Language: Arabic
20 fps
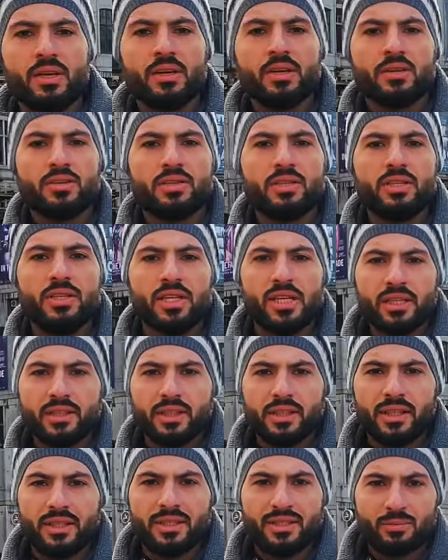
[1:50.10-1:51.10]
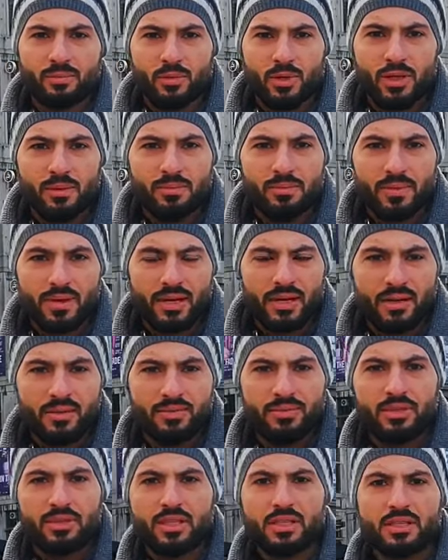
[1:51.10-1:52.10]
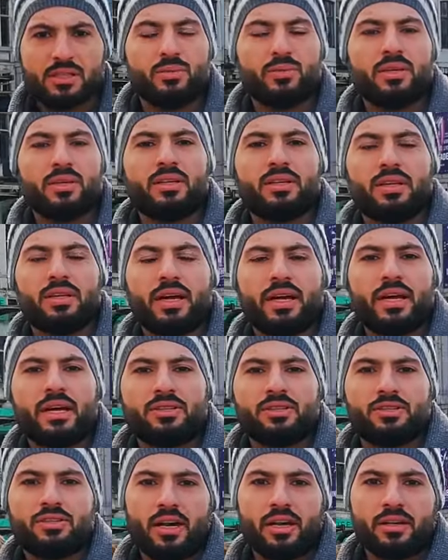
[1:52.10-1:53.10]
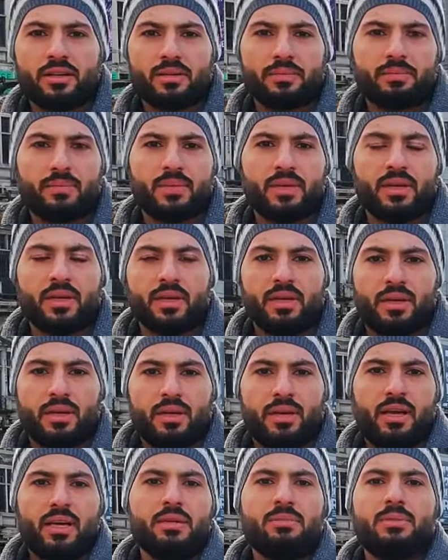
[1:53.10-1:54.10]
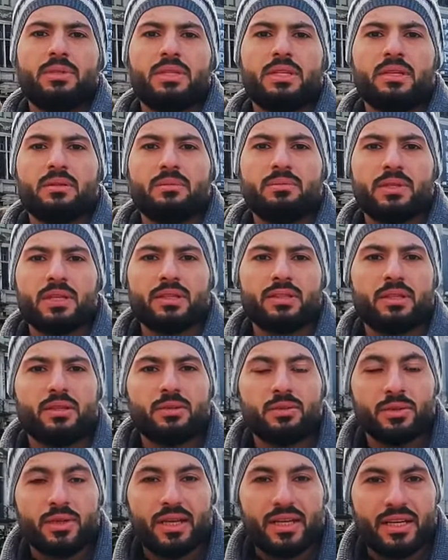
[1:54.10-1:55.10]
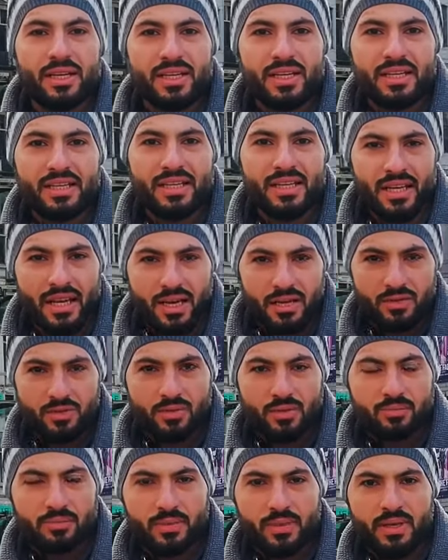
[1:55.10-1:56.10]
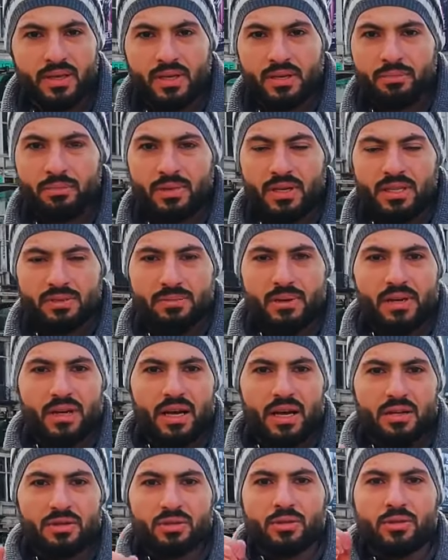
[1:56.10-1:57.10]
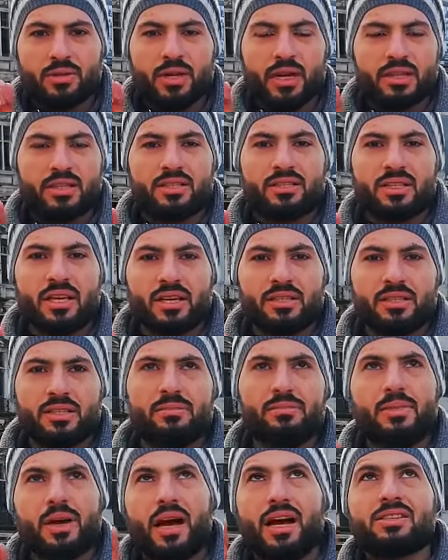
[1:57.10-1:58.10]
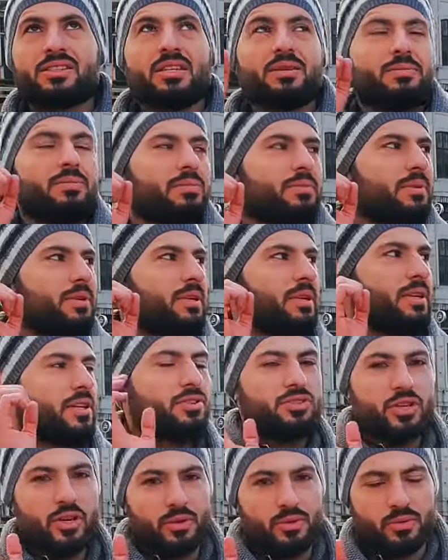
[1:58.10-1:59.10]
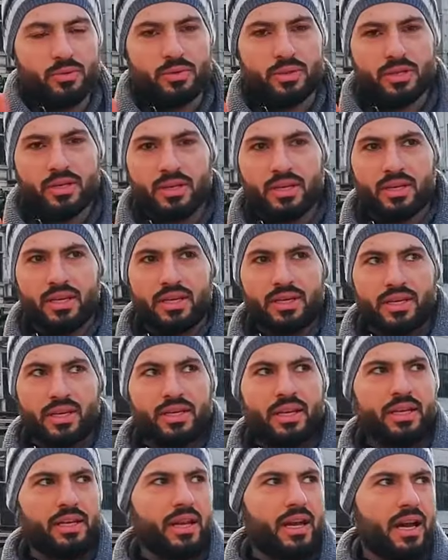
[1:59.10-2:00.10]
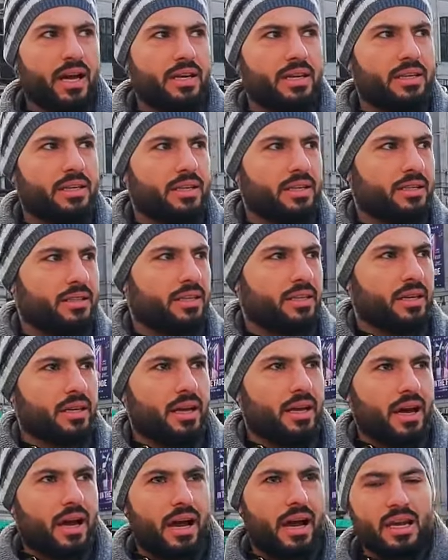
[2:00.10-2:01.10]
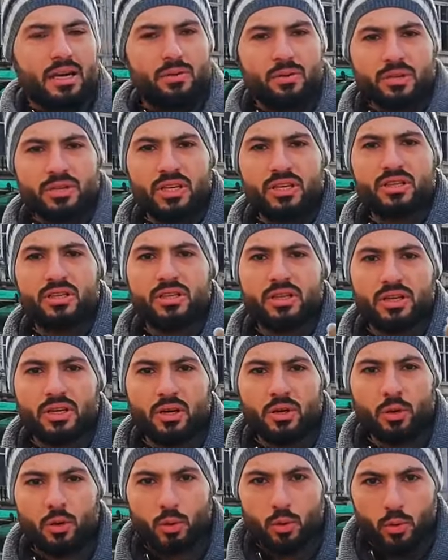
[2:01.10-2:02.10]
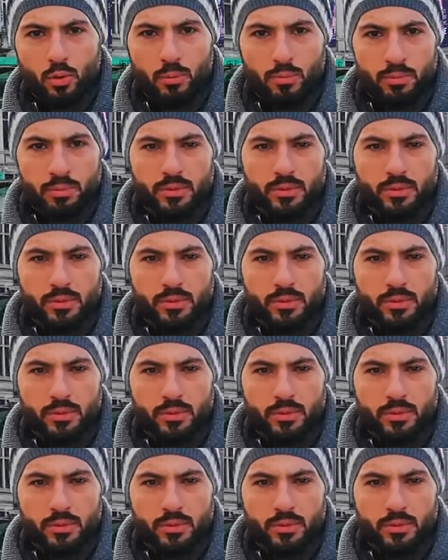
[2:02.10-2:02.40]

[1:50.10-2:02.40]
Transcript: شنو هي الاعدادات المهمه في تصوير حياه الشارع راح نبدي بالنقطه الاولى اللي هي الايزو بالنسبه للايزو راح تستخدم حسب الجو يعني انا حاليا على وشك غروب